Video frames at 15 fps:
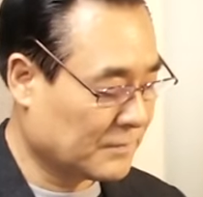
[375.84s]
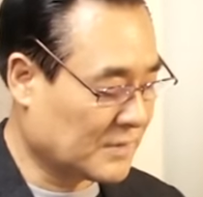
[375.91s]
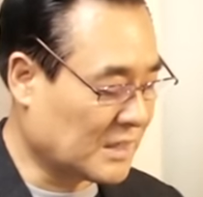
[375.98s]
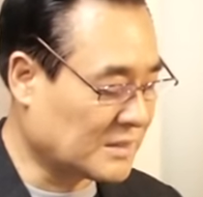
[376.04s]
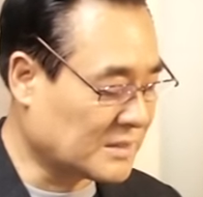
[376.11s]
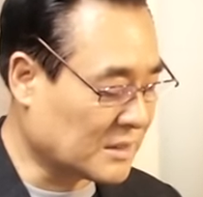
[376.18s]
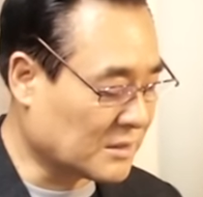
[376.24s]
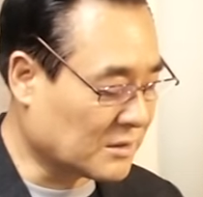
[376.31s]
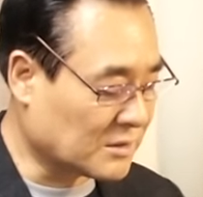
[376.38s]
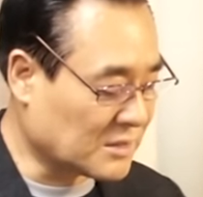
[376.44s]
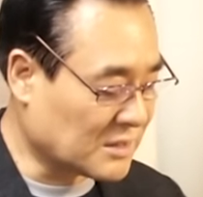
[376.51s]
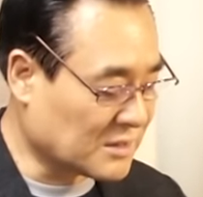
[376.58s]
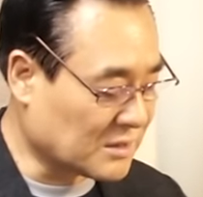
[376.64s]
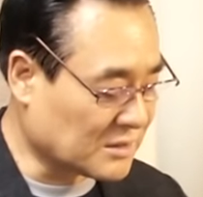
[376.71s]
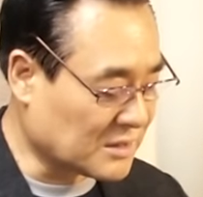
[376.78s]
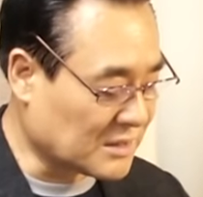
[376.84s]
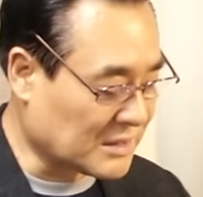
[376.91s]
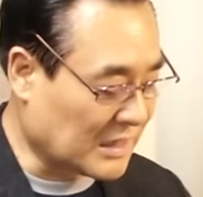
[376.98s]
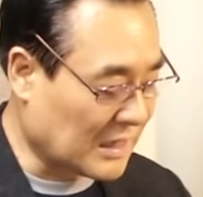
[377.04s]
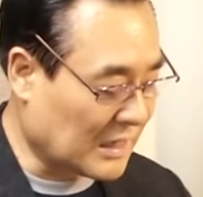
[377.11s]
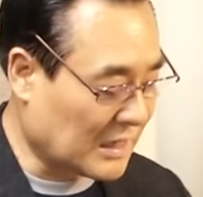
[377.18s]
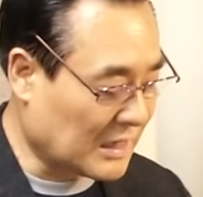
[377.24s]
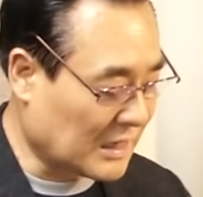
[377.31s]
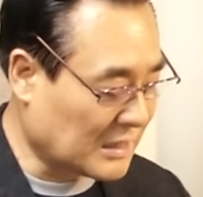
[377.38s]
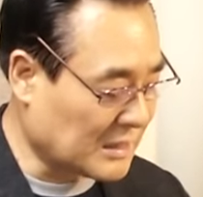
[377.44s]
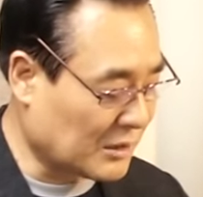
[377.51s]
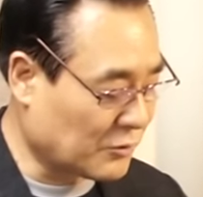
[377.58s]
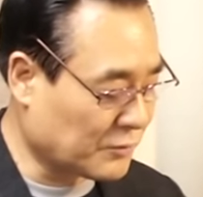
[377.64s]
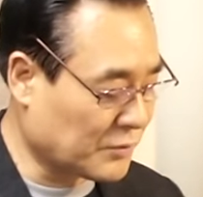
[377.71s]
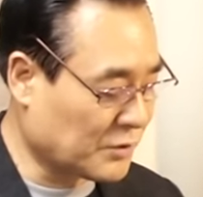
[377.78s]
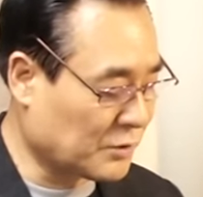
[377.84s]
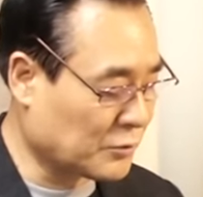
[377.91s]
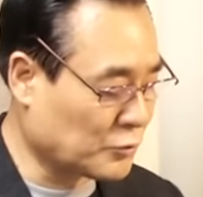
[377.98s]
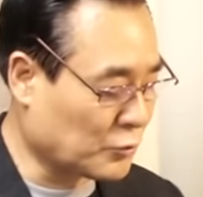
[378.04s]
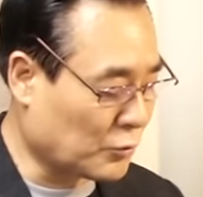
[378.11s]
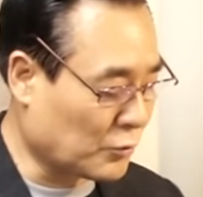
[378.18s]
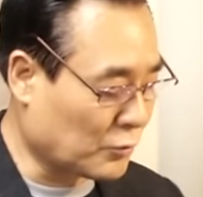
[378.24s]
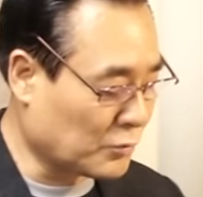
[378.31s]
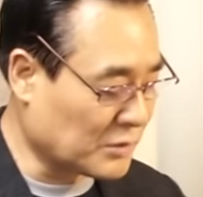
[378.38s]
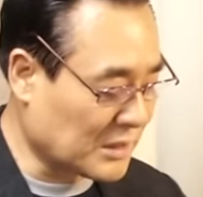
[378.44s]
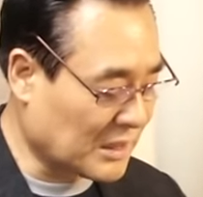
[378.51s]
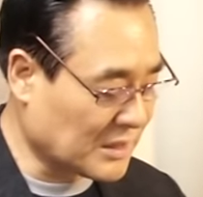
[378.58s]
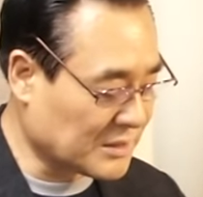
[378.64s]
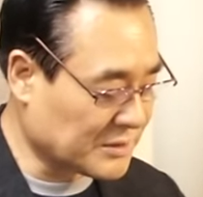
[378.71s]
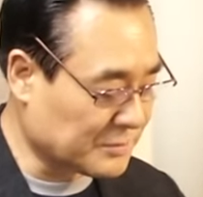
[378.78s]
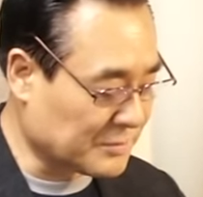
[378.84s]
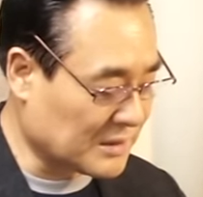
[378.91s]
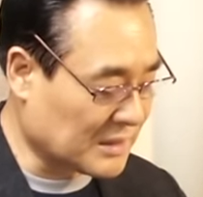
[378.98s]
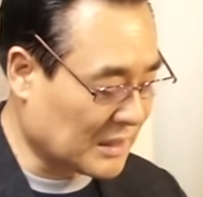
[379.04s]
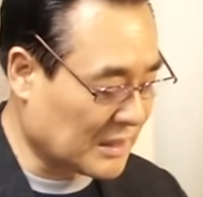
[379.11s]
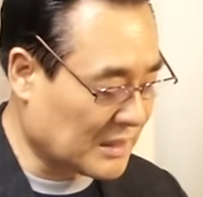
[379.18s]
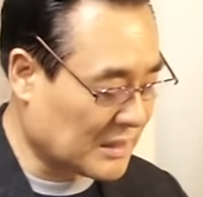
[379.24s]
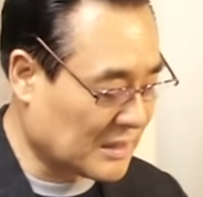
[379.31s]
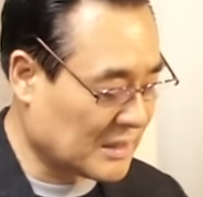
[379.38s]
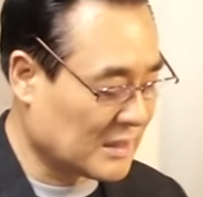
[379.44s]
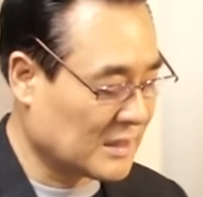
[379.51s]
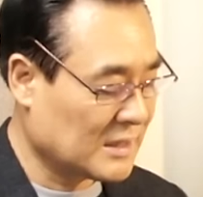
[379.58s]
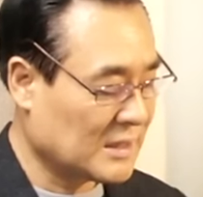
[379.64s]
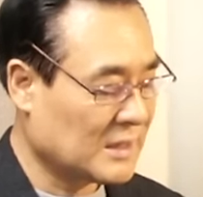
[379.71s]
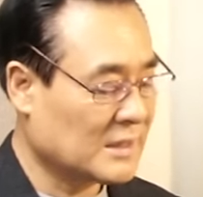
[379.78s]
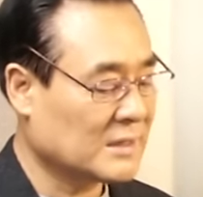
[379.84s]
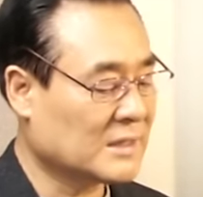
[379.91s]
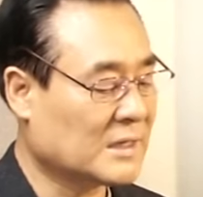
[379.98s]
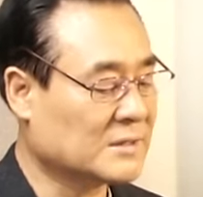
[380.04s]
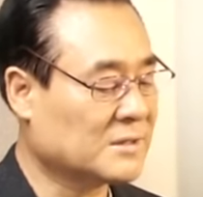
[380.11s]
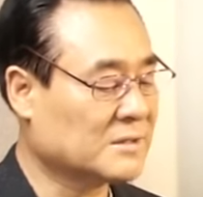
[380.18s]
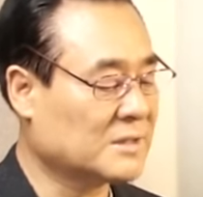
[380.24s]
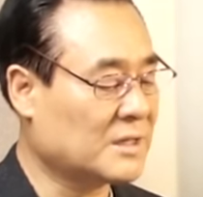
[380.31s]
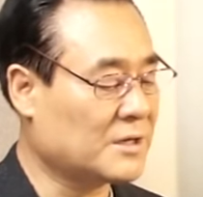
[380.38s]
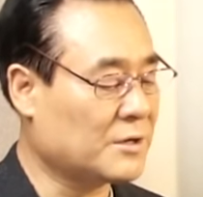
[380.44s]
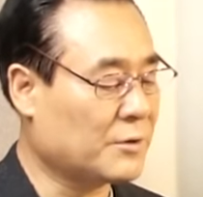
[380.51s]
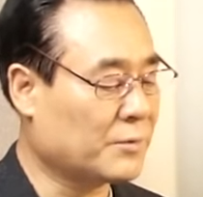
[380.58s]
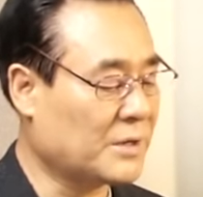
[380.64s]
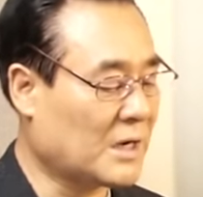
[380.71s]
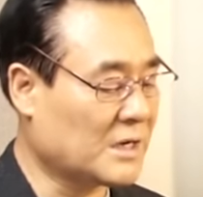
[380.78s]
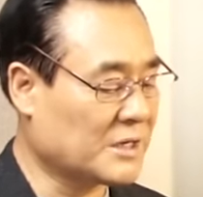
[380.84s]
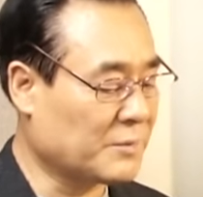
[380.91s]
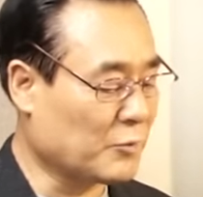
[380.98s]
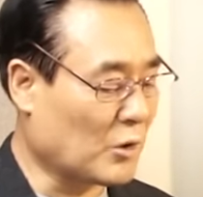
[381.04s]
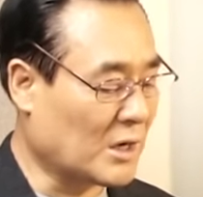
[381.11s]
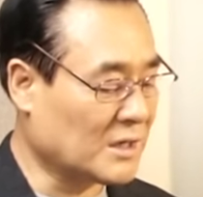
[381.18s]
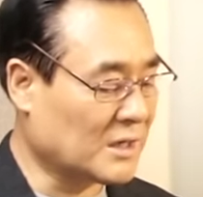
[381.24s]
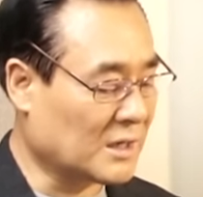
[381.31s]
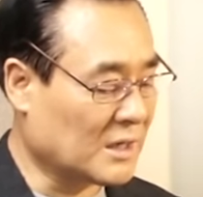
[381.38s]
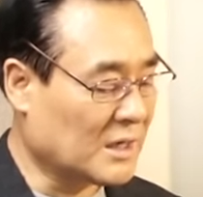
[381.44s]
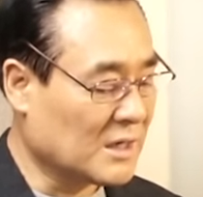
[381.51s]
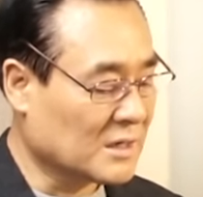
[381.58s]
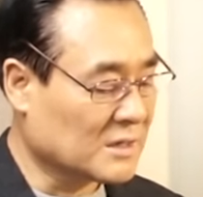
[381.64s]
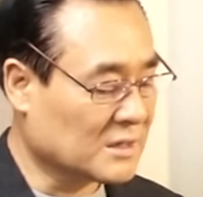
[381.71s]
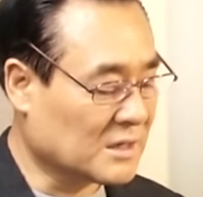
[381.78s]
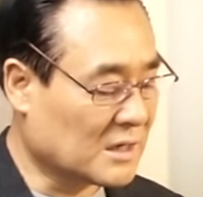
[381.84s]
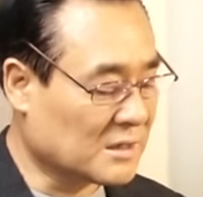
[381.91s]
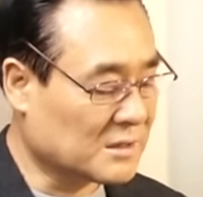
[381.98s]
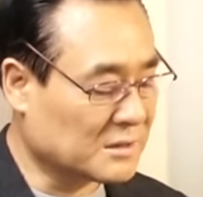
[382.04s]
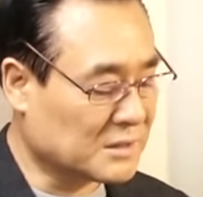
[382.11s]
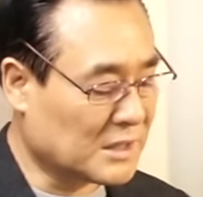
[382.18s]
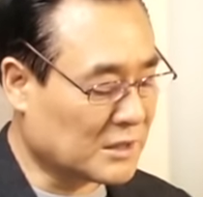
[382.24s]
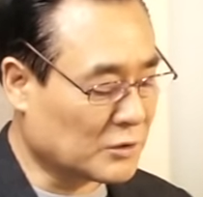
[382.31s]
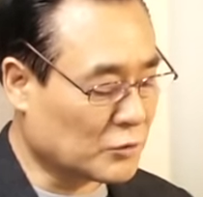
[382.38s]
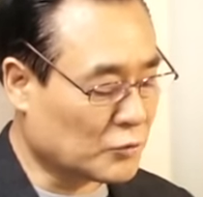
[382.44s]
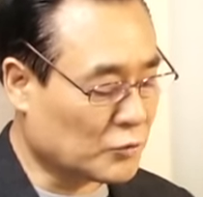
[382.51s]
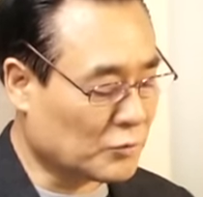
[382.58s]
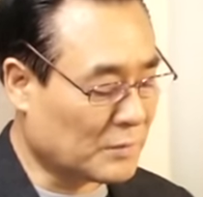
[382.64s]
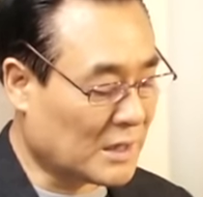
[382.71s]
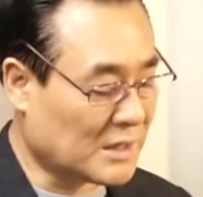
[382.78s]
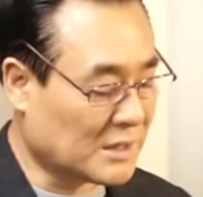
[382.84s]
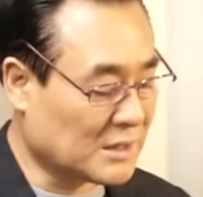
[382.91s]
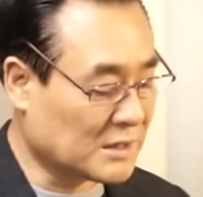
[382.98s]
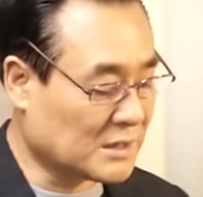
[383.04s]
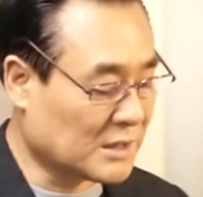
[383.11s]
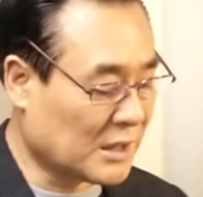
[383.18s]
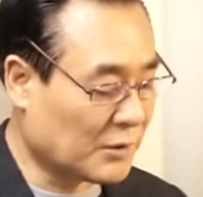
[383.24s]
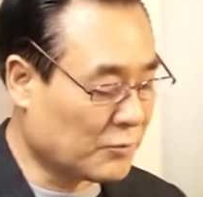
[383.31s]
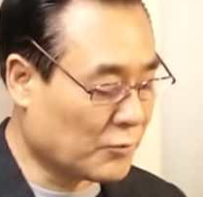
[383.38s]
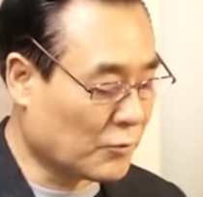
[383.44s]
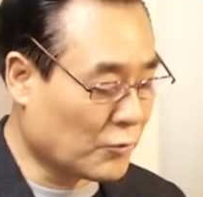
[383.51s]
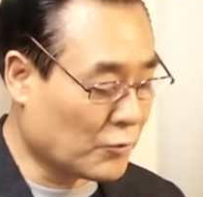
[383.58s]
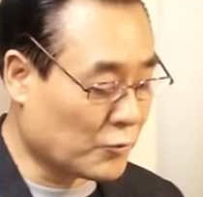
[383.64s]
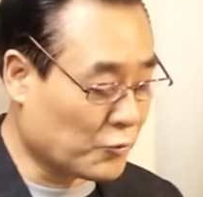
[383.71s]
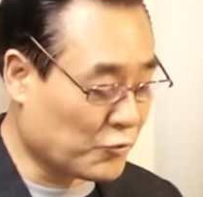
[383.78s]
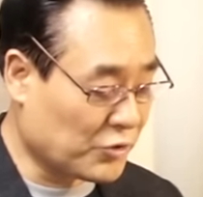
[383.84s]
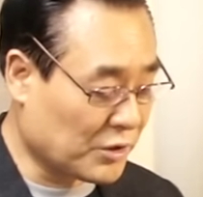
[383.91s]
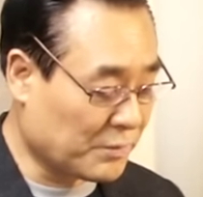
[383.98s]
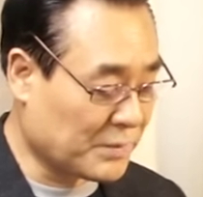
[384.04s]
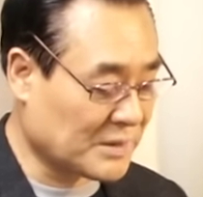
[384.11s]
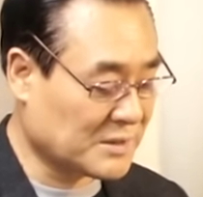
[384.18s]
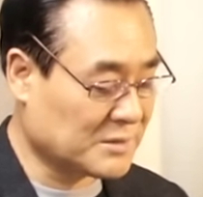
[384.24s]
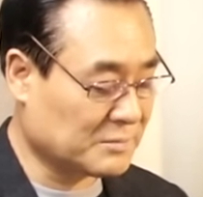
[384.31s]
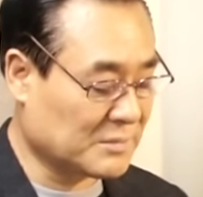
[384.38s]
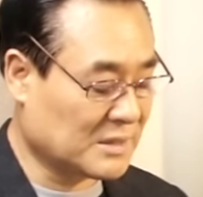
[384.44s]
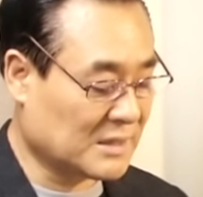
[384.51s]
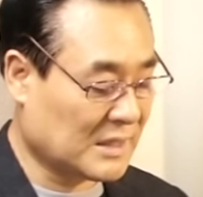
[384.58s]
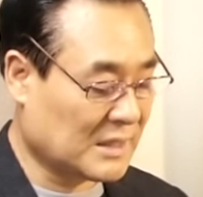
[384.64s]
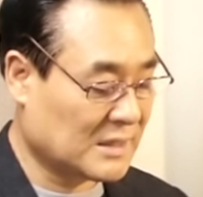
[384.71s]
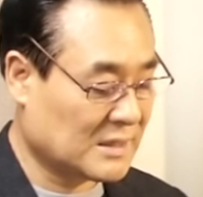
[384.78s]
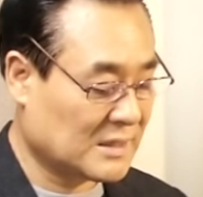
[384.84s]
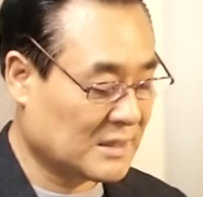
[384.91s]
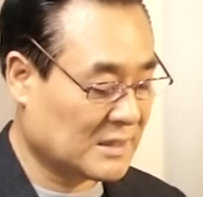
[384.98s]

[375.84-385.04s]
넷째 거짓 선지자 하나냐로부터 조롱을 당했습니다. 다섯째 여우야김 왕이 그가 건넨 두루마리를 태우고 위협했습니다.